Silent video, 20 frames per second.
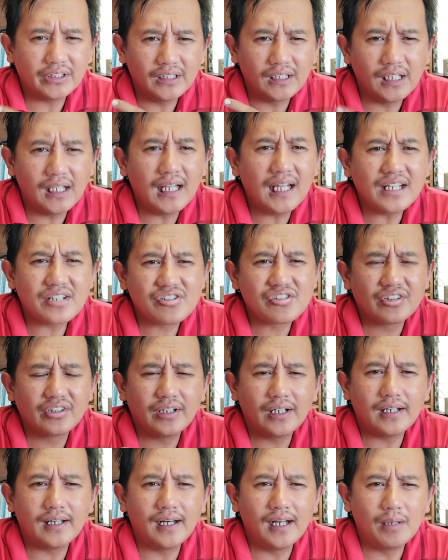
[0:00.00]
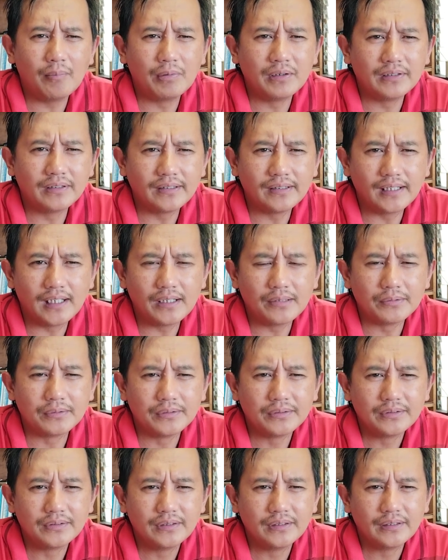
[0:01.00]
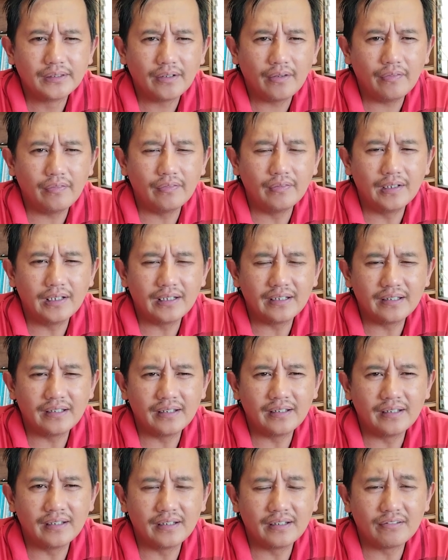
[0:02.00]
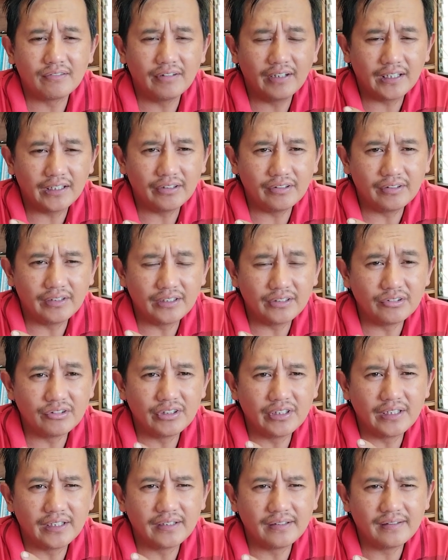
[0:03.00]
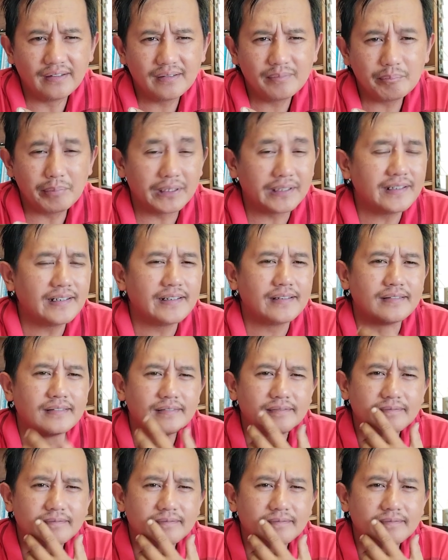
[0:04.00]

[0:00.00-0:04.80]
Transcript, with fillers: ti last nga kalaban ti tao dari ay kunat dahito ay patay